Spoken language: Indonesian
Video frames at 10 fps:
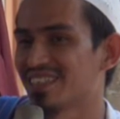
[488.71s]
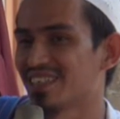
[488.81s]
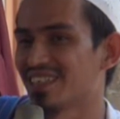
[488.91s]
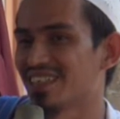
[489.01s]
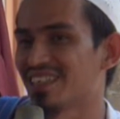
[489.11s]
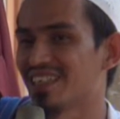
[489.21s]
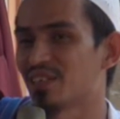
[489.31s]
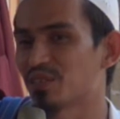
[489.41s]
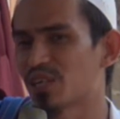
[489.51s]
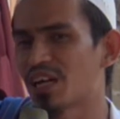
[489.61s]
Nah, yang
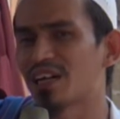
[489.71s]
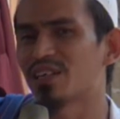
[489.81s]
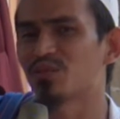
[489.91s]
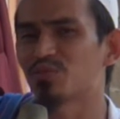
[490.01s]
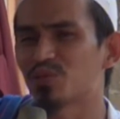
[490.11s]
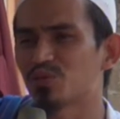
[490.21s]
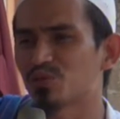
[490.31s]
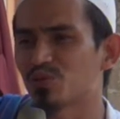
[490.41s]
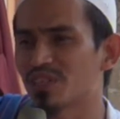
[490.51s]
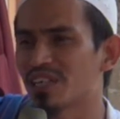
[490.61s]
terakhir masuk
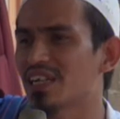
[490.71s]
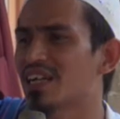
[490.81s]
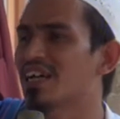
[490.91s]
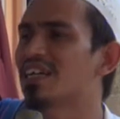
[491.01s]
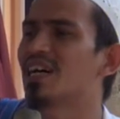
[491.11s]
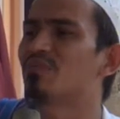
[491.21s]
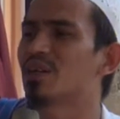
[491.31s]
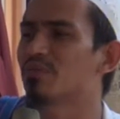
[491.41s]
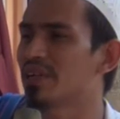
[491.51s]
surga yang nggak ada amal